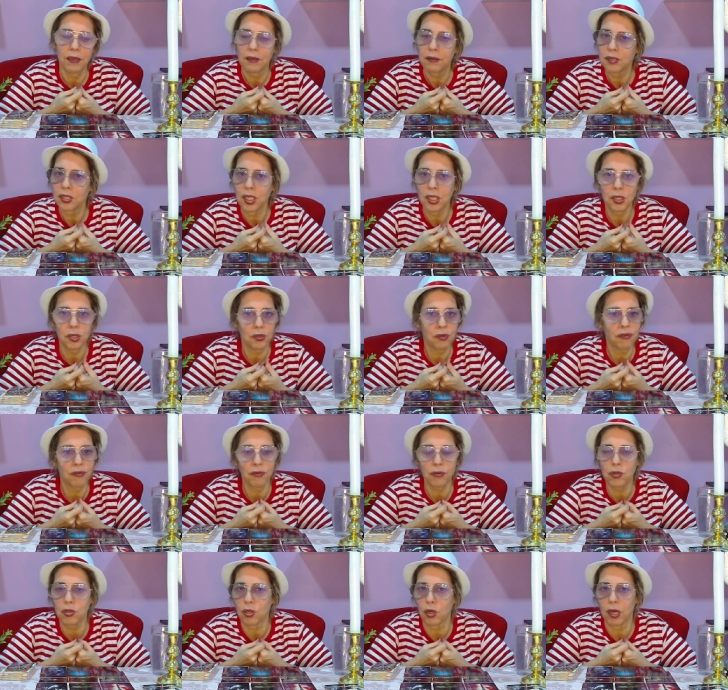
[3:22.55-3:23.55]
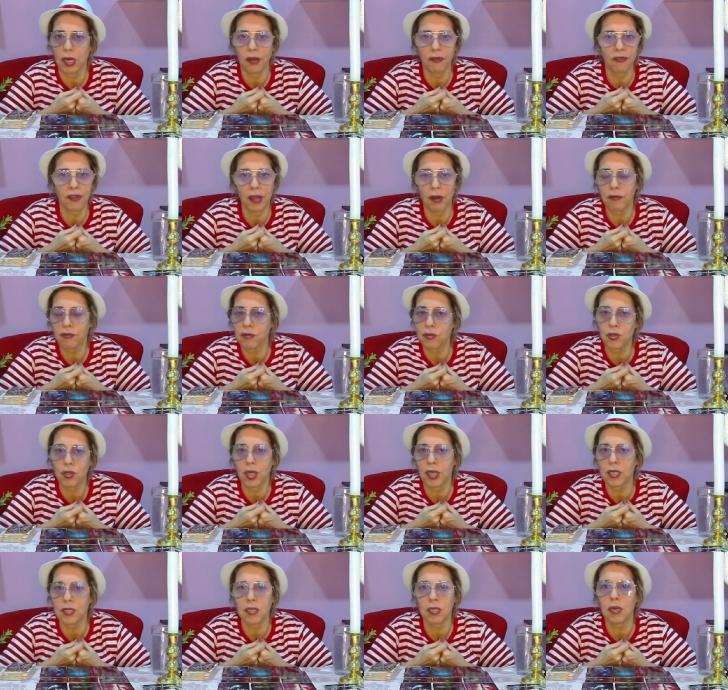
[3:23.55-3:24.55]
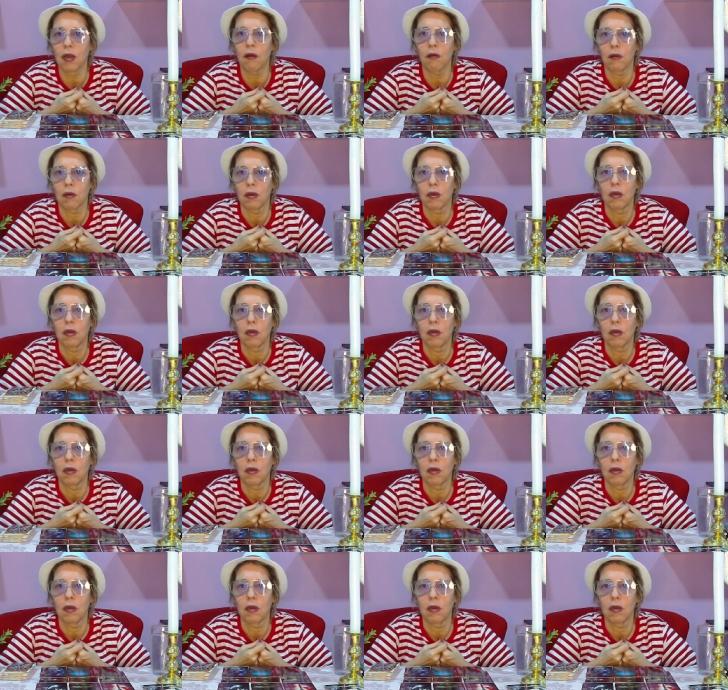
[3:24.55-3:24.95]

Gente, não funciona. A fé não funciona assim não.